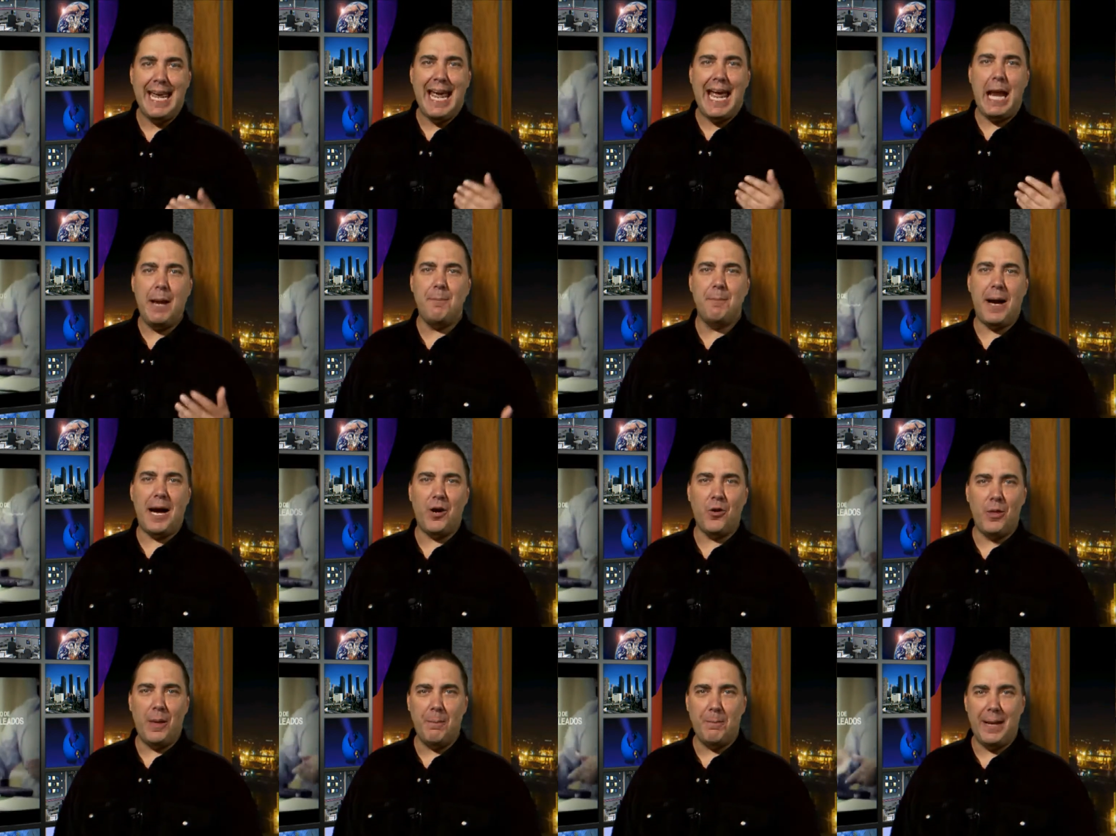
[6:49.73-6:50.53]
el
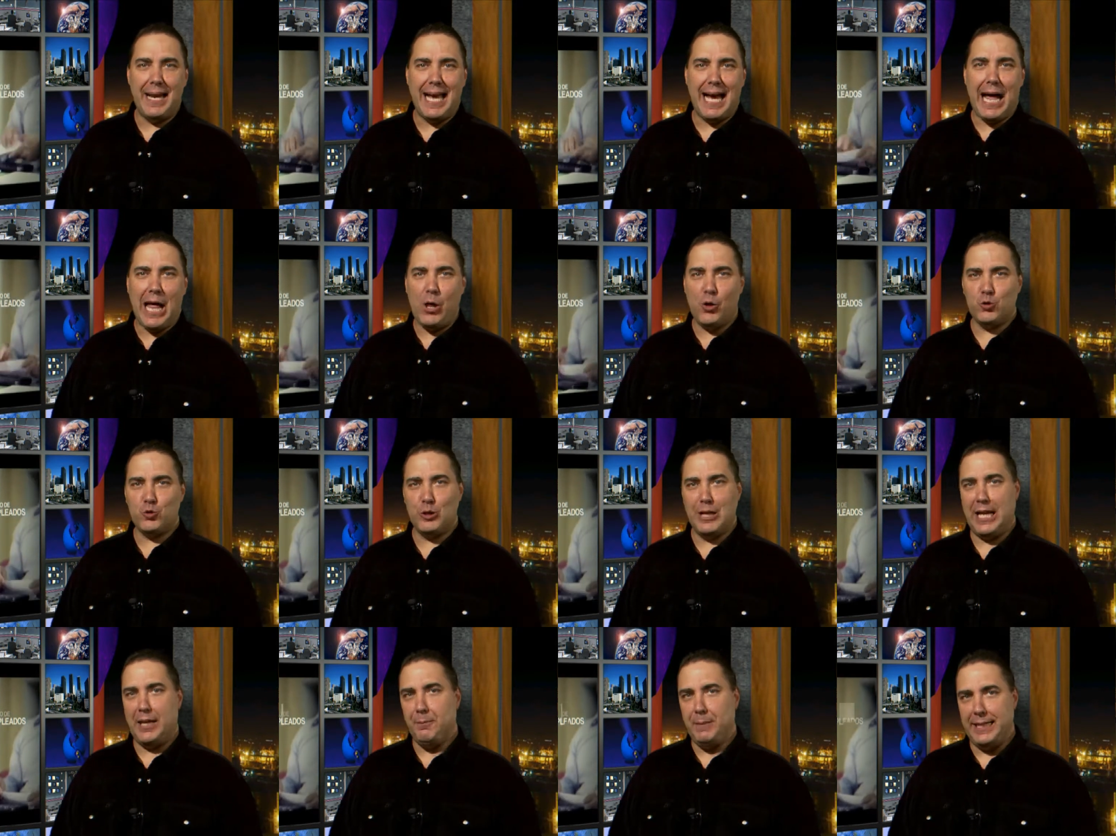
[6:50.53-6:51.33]
pago de empleados,
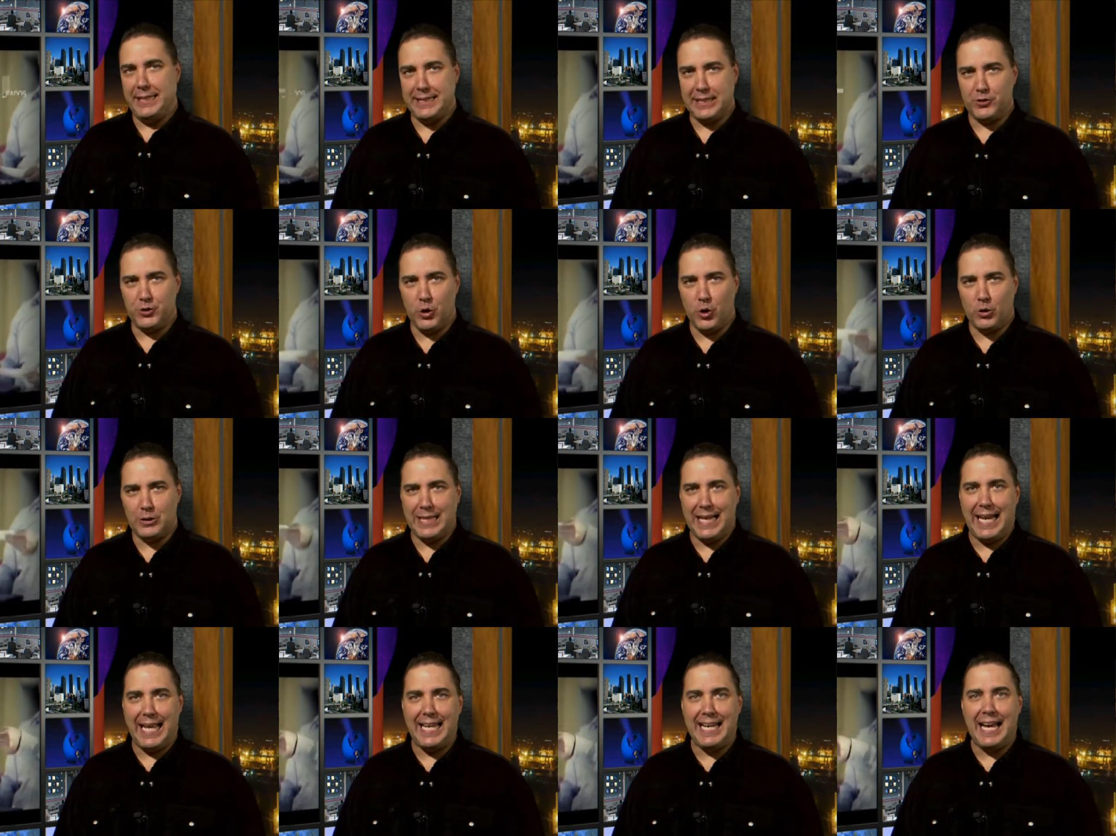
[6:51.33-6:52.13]
la administración
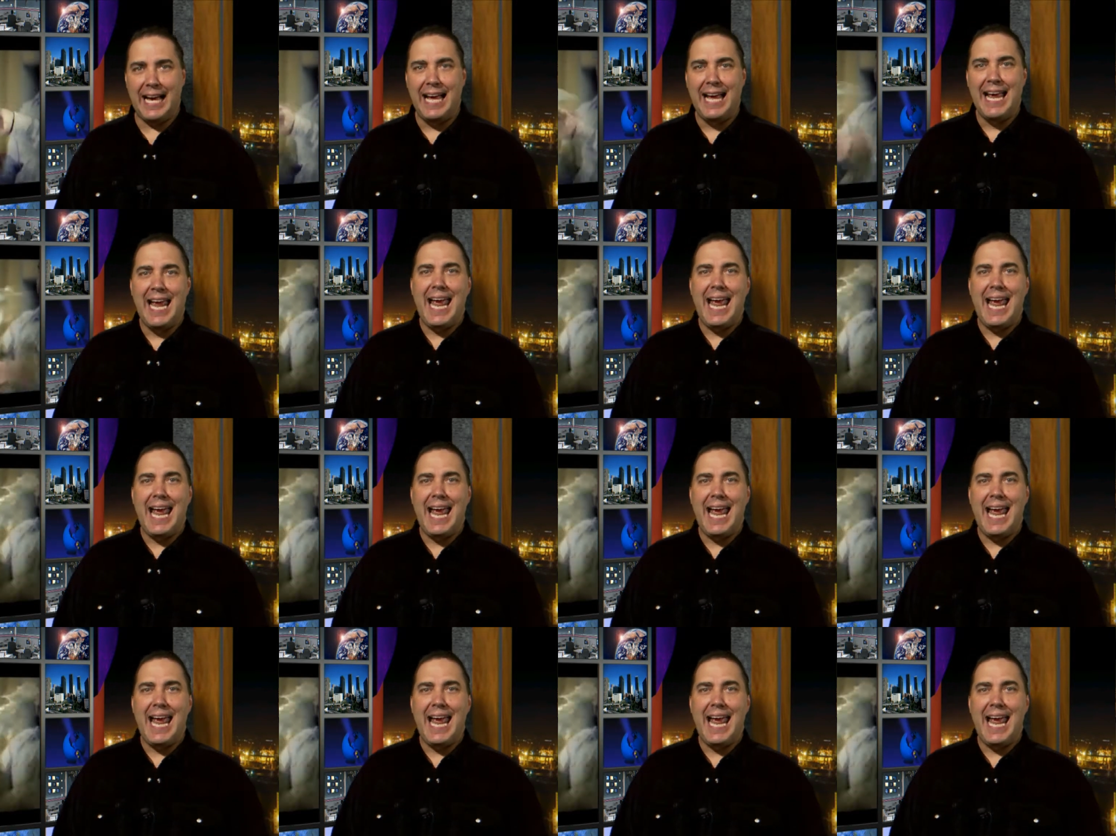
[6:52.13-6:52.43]
hotelera,